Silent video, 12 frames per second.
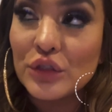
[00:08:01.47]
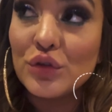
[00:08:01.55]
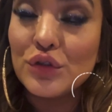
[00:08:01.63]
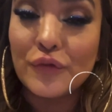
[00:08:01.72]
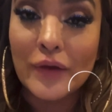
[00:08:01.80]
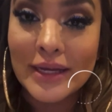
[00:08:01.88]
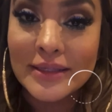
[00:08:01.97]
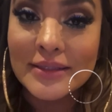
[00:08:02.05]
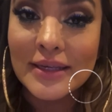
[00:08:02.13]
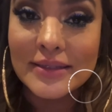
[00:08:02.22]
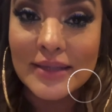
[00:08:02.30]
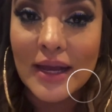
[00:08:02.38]
sus fans
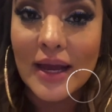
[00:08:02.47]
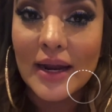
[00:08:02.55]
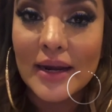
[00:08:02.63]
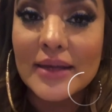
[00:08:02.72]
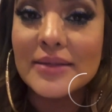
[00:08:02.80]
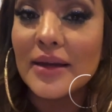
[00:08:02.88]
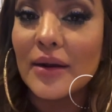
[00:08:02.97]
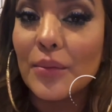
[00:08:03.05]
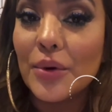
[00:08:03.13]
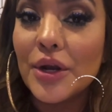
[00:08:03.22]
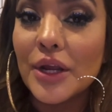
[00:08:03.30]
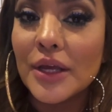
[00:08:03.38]
que sacarán a
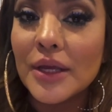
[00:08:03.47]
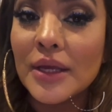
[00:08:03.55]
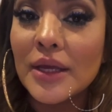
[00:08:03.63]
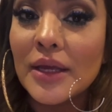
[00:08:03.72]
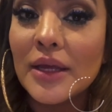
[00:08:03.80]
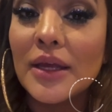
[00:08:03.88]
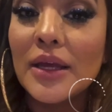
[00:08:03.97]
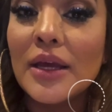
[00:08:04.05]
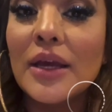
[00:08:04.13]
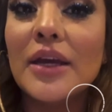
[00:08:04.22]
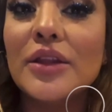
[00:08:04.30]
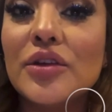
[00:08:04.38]
sermoni
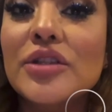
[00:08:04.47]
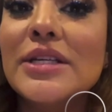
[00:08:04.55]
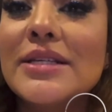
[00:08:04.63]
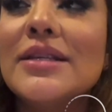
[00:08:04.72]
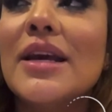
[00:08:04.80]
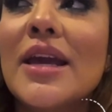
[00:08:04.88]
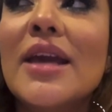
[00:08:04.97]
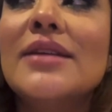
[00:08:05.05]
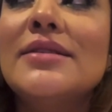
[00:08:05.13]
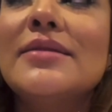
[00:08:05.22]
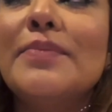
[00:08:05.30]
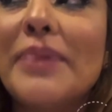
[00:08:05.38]
Entonces
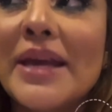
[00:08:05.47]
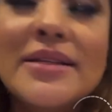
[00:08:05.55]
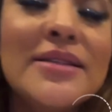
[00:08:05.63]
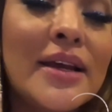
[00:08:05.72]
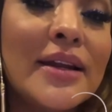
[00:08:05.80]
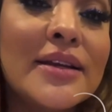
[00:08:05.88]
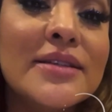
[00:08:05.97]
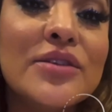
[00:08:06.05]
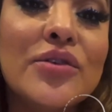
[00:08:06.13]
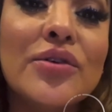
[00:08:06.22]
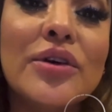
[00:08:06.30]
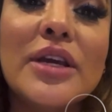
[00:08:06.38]
ellas piensan
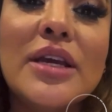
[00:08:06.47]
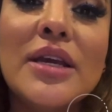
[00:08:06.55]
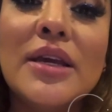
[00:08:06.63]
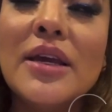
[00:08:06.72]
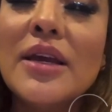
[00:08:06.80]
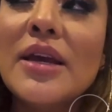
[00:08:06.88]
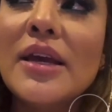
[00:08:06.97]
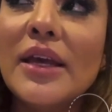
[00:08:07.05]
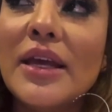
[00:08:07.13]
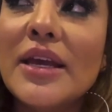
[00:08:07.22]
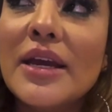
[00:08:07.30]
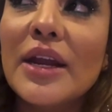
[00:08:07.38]
eso y,
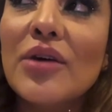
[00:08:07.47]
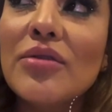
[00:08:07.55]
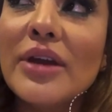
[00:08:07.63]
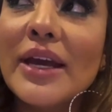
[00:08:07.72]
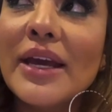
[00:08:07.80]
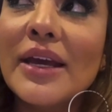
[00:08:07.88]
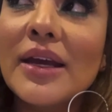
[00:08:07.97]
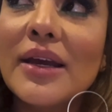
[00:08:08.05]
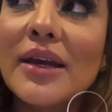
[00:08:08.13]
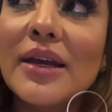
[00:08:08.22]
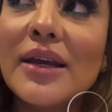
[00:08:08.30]
creo que,